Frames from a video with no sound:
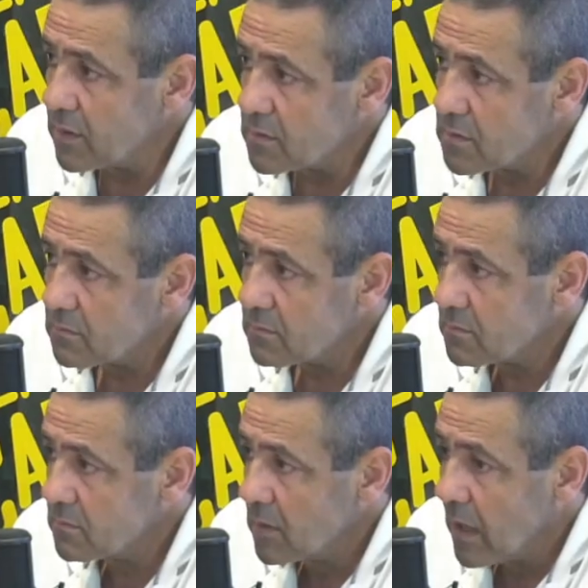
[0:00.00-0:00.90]
anos.
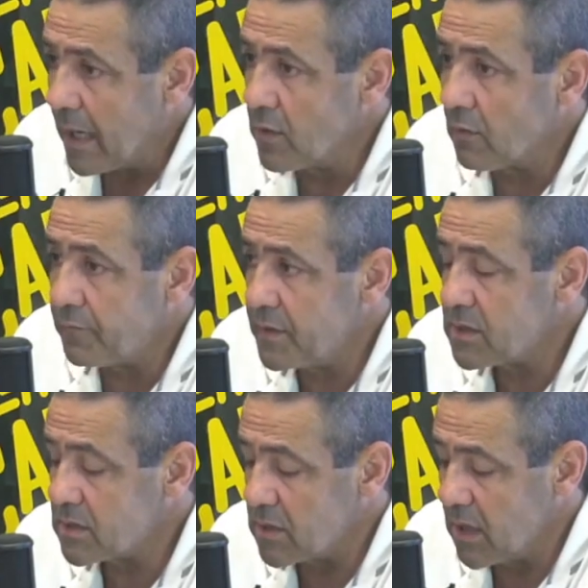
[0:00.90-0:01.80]
Aí eu ouvi
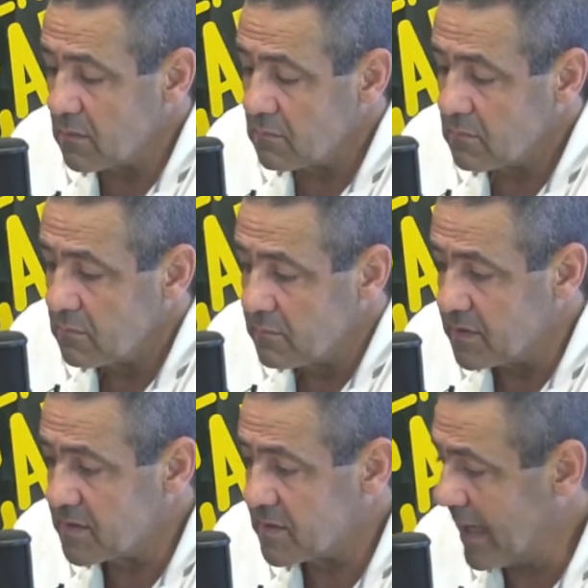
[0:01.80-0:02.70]
dizer,
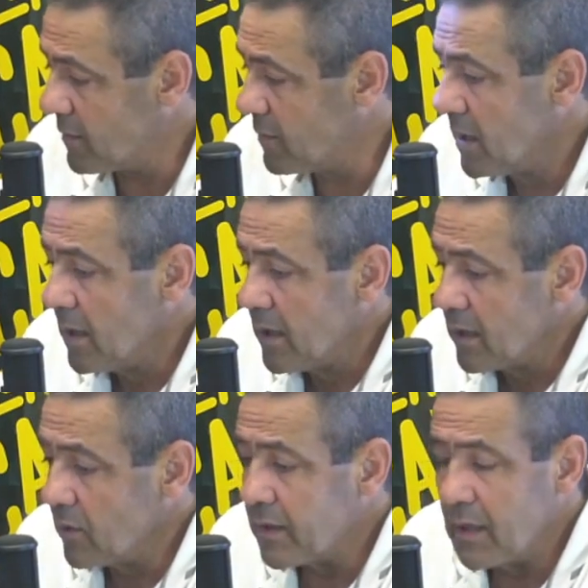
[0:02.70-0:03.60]
disseram,
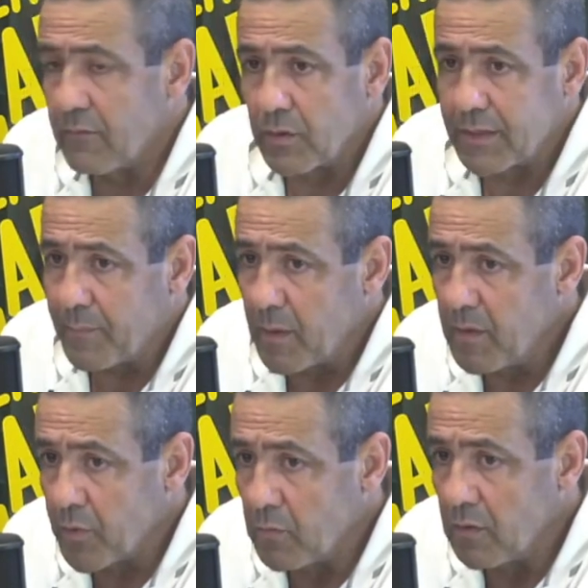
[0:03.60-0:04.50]
que eu queria voltar para
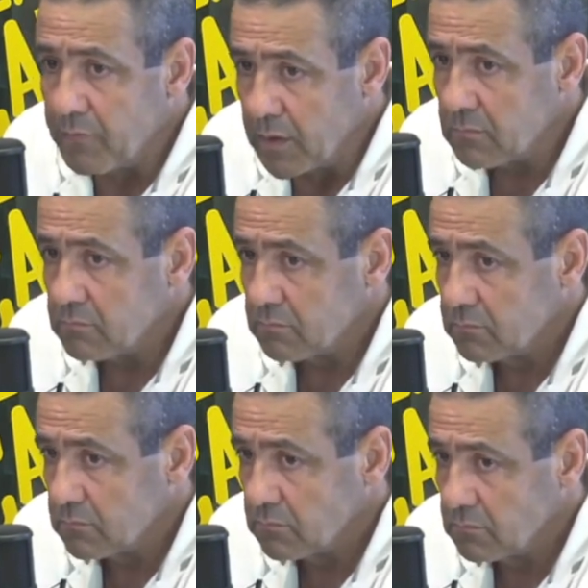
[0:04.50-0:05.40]
me promover.
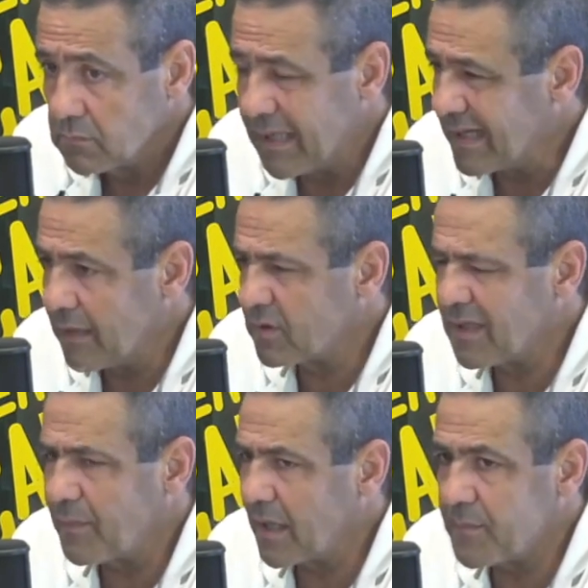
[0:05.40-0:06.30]
Mas ele quer
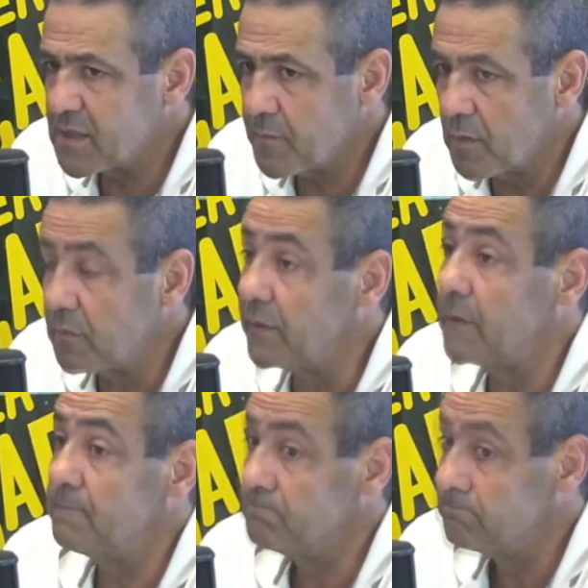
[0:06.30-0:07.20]
voltar para cá para se
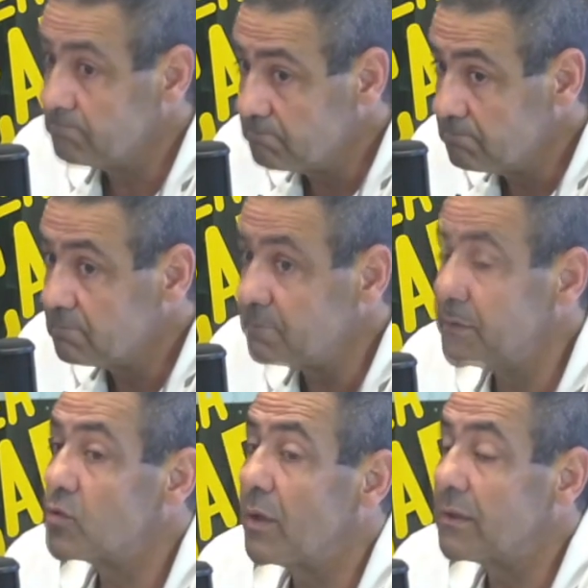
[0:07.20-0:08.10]
promover.
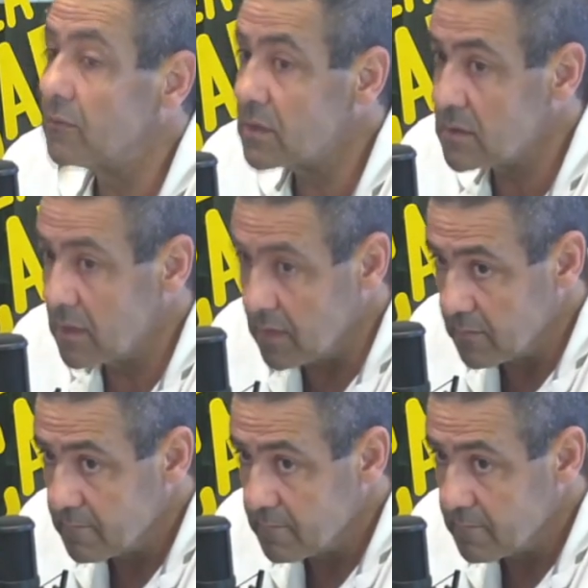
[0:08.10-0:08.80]
24 anos ali.